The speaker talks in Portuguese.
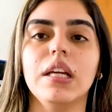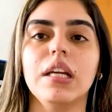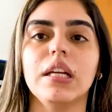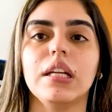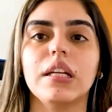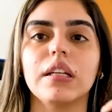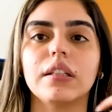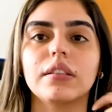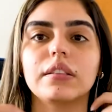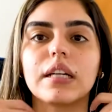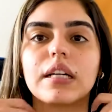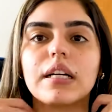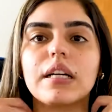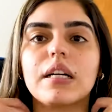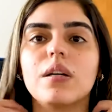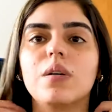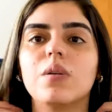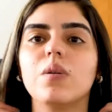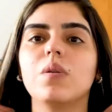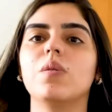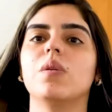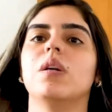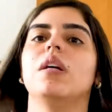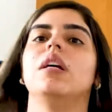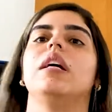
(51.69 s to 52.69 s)

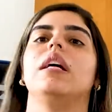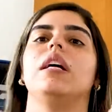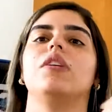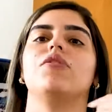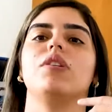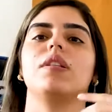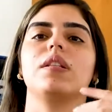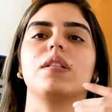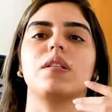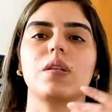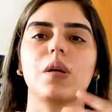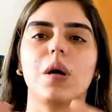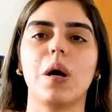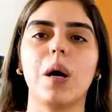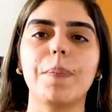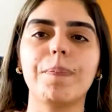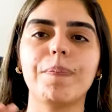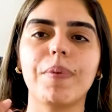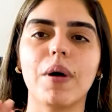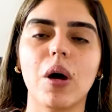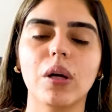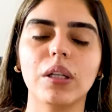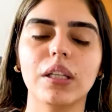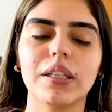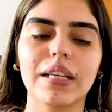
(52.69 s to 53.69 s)
Então, a gente só
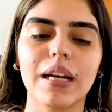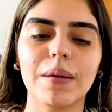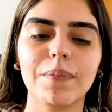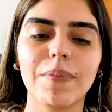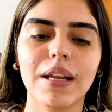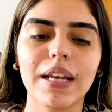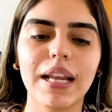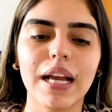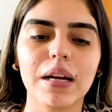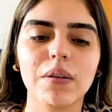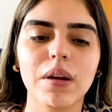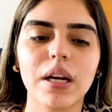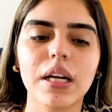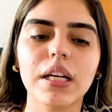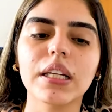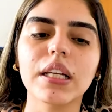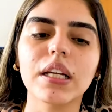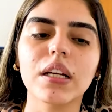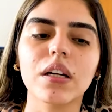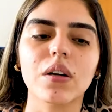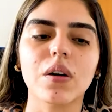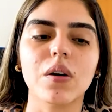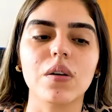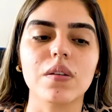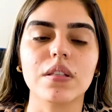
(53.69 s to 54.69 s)
pode trabalhar com a
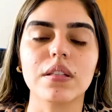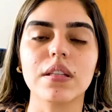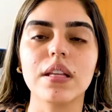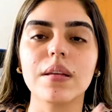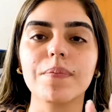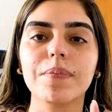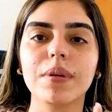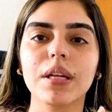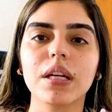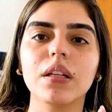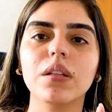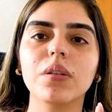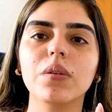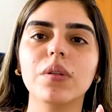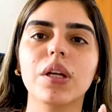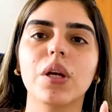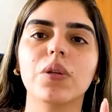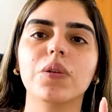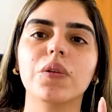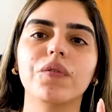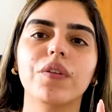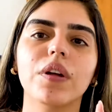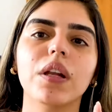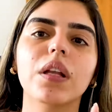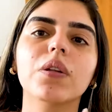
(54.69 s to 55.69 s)
glicose. Lembrando que eu
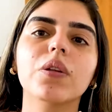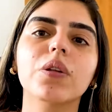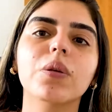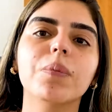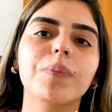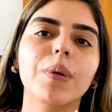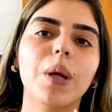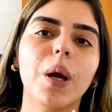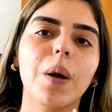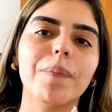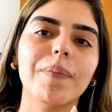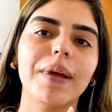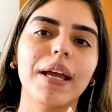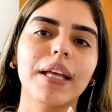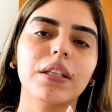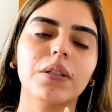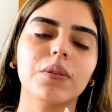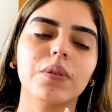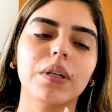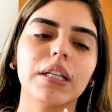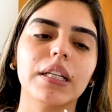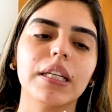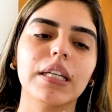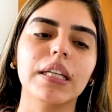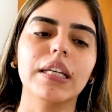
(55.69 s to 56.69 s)
estou falando do
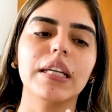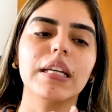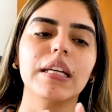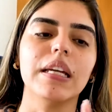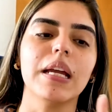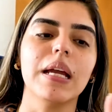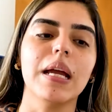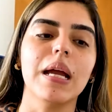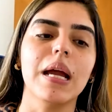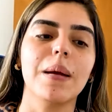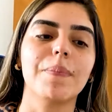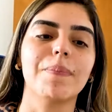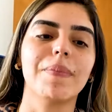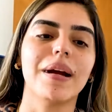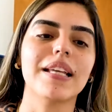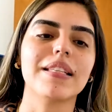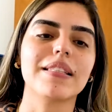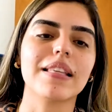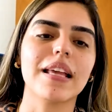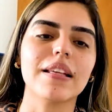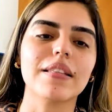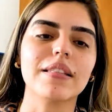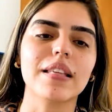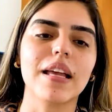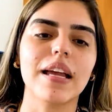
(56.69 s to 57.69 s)
biomédico aqui, mas
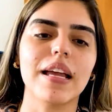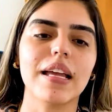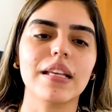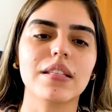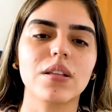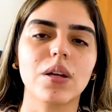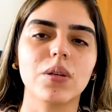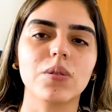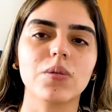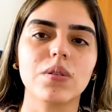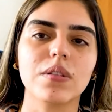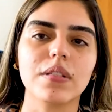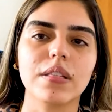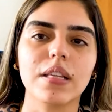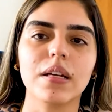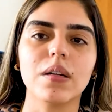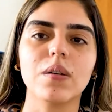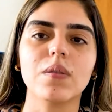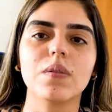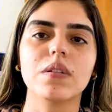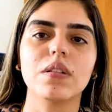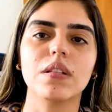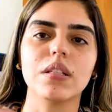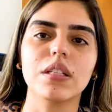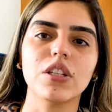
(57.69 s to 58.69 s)
essa
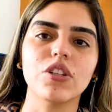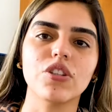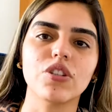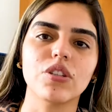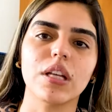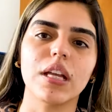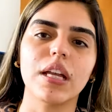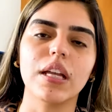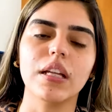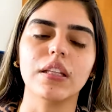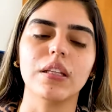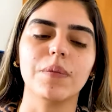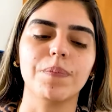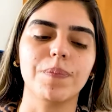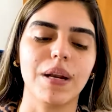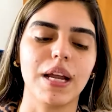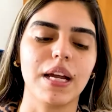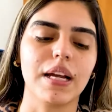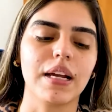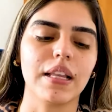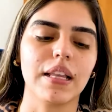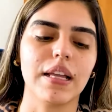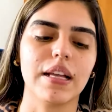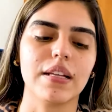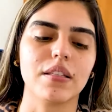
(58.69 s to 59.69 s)
resolução se estende para a
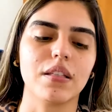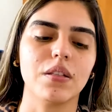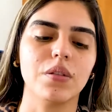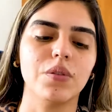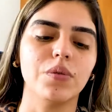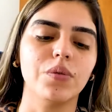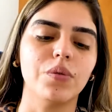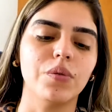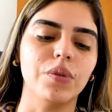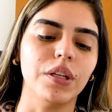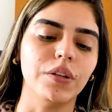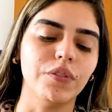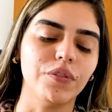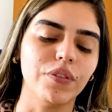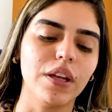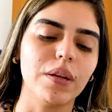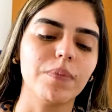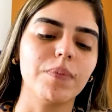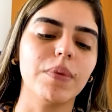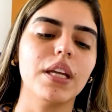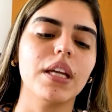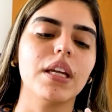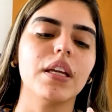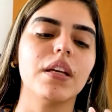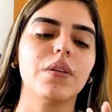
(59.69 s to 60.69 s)
classe do
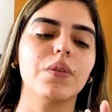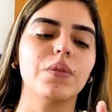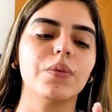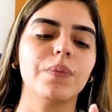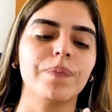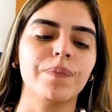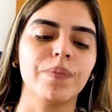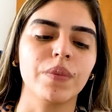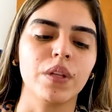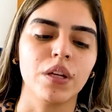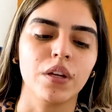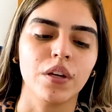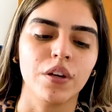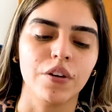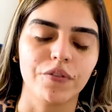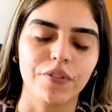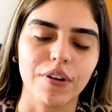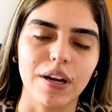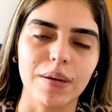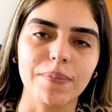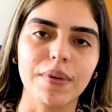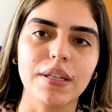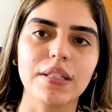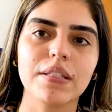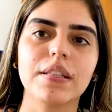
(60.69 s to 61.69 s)
enfermeiro,
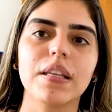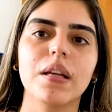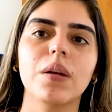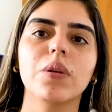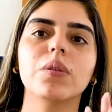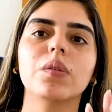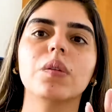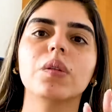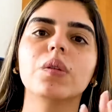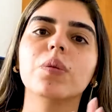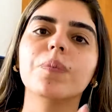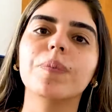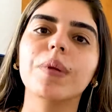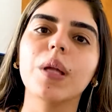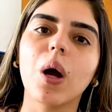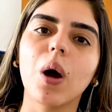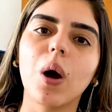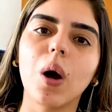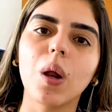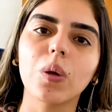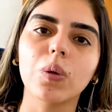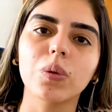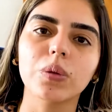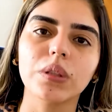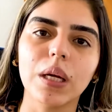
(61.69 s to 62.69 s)
farmacêutico, do
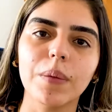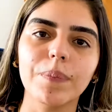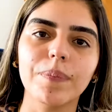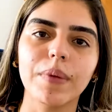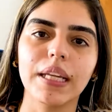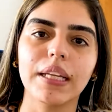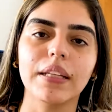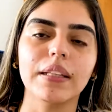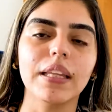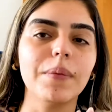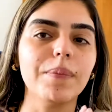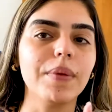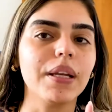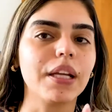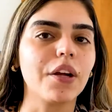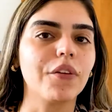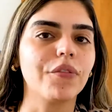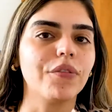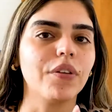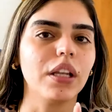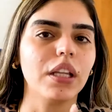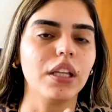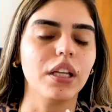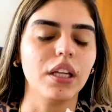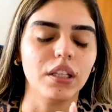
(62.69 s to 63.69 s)
biólogo também. Lembra que eu
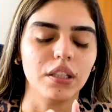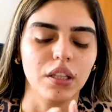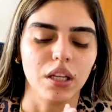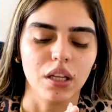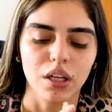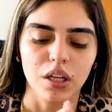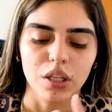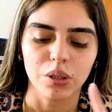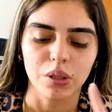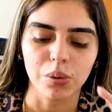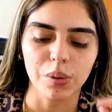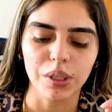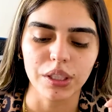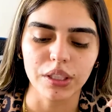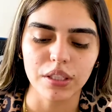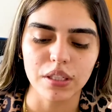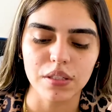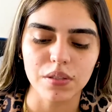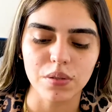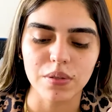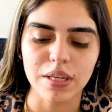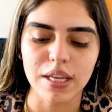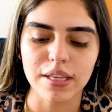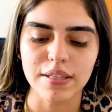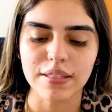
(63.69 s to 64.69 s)
falei no
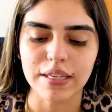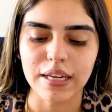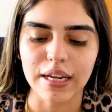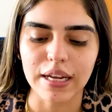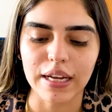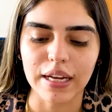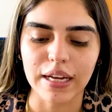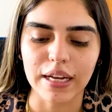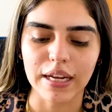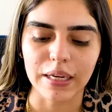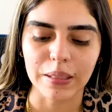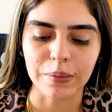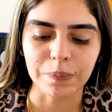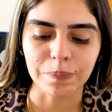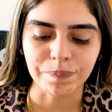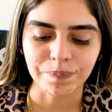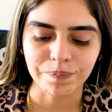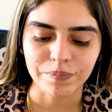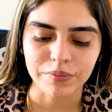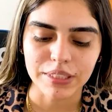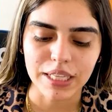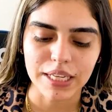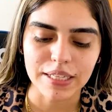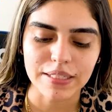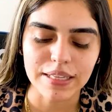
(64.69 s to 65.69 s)
início dessa,
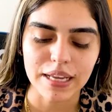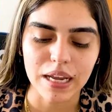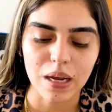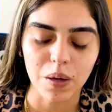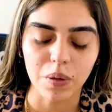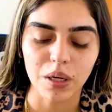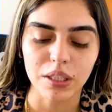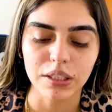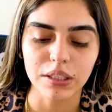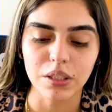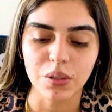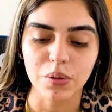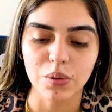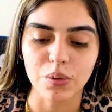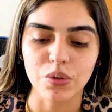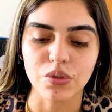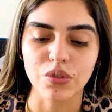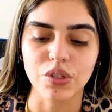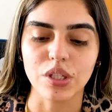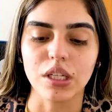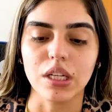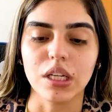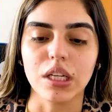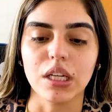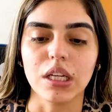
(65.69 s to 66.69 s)
dessa aula de
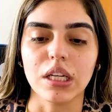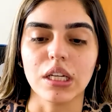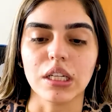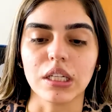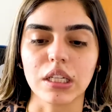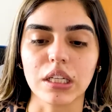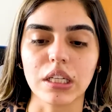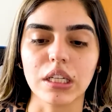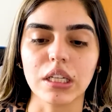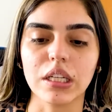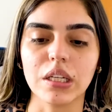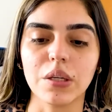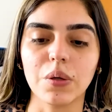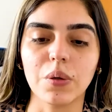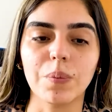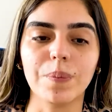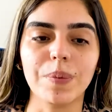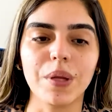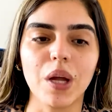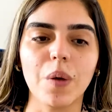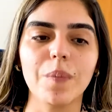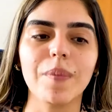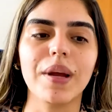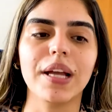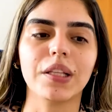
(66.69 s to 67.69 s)
hoje que o
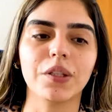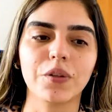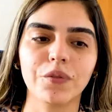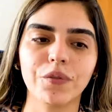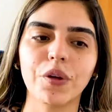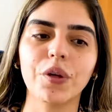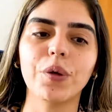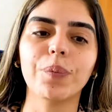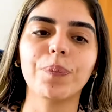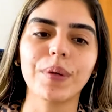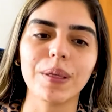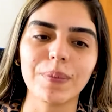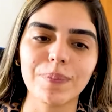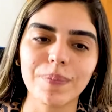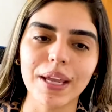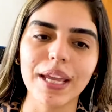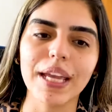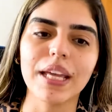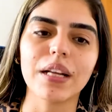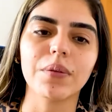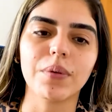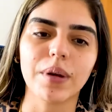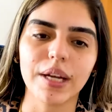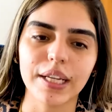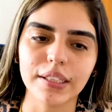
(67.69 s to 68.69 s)
biomédico foi o
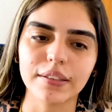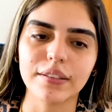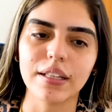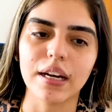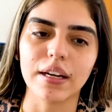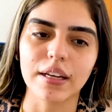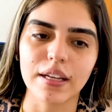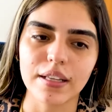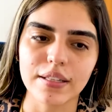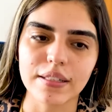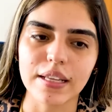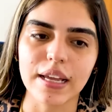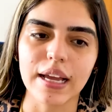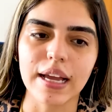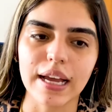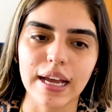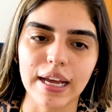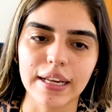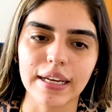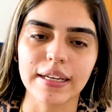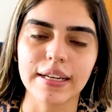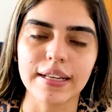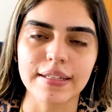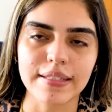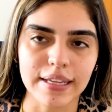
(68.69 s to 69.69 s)
primeiro a entrar nessa
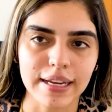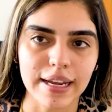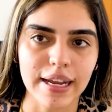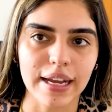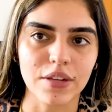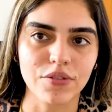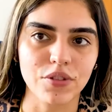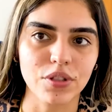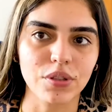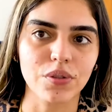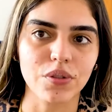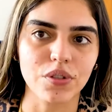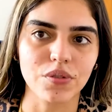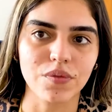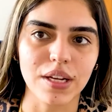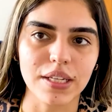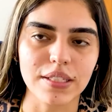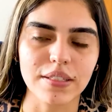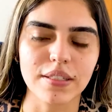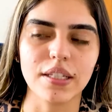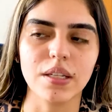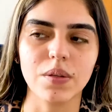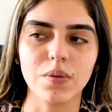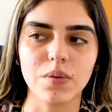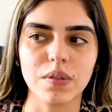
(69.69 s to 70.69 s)
área da secagem dos
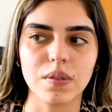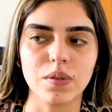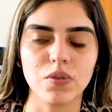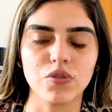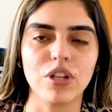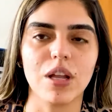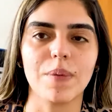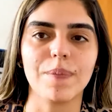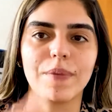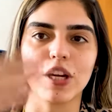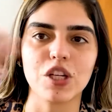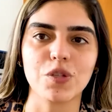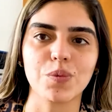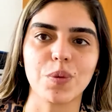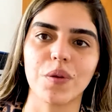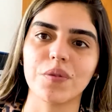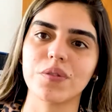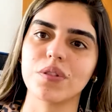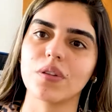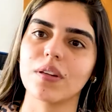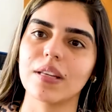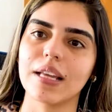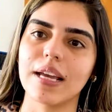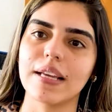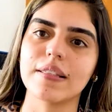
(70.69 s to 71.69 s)
vasinhos e os demais
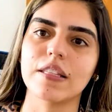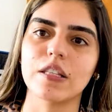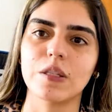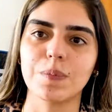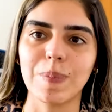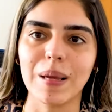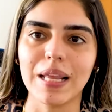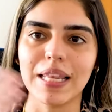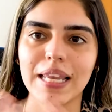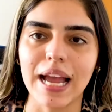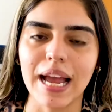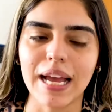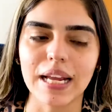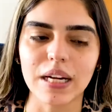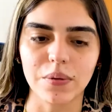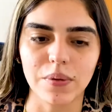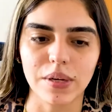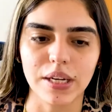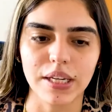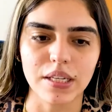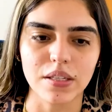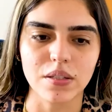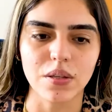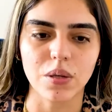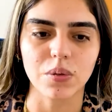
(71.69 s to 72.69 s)
profissionais espelharam a
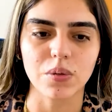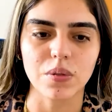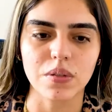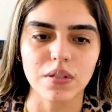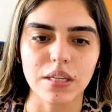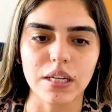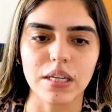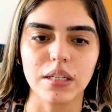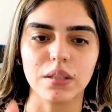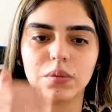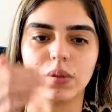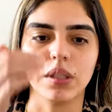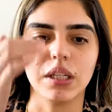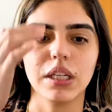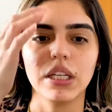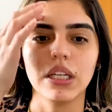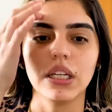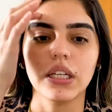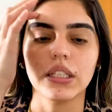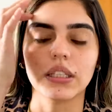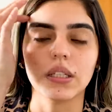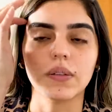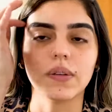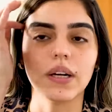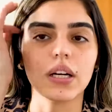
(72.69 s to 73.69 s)
resolução,
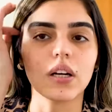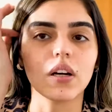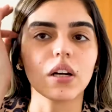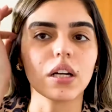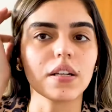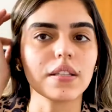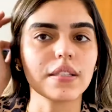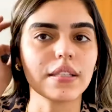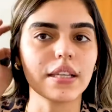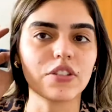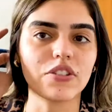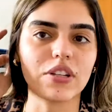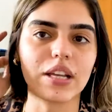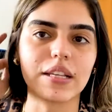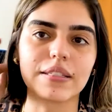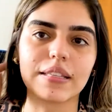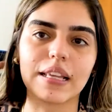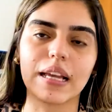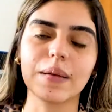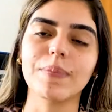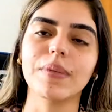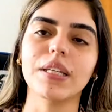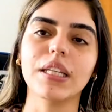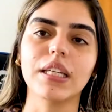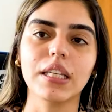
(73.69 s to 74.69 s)
então agora vocês já
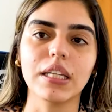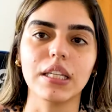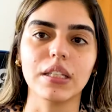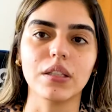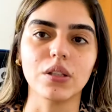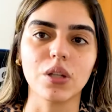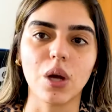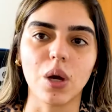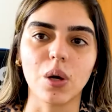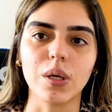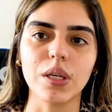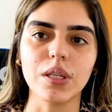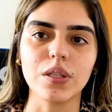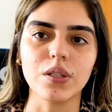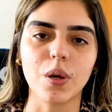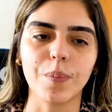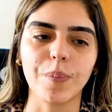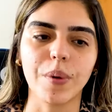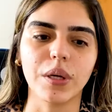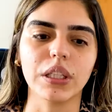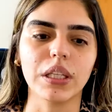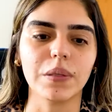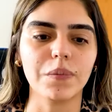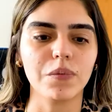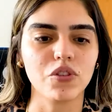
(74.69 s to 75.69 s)
sabem que nós só
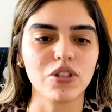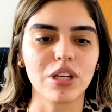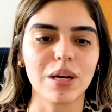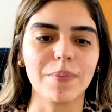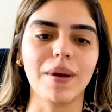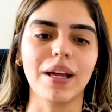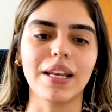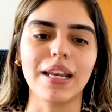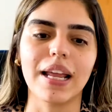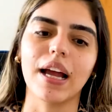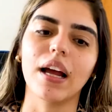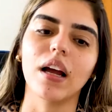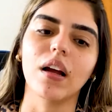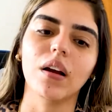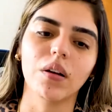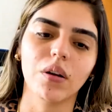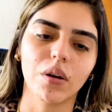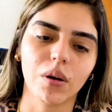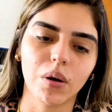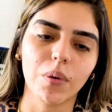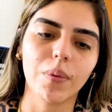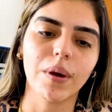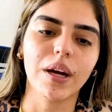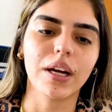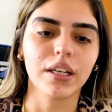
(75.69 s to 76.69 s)
podemos trabalhar
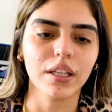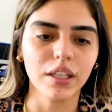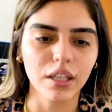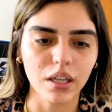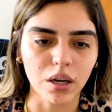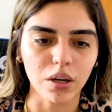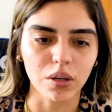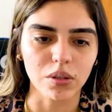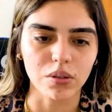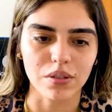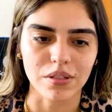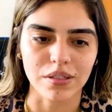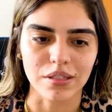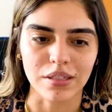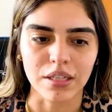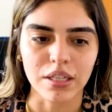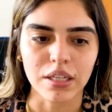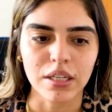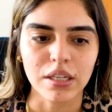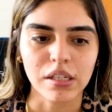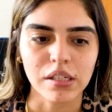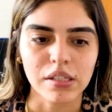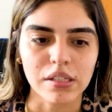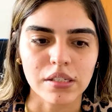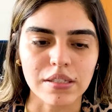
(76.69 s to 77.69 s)
com a glicose,
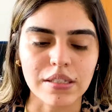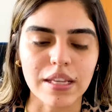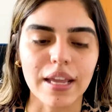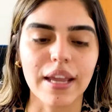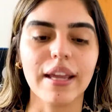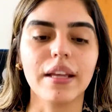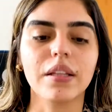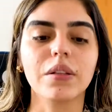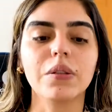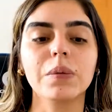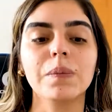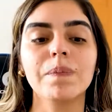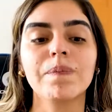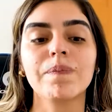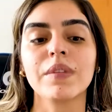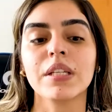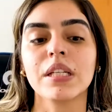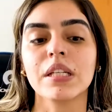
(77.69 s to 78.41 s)
certo?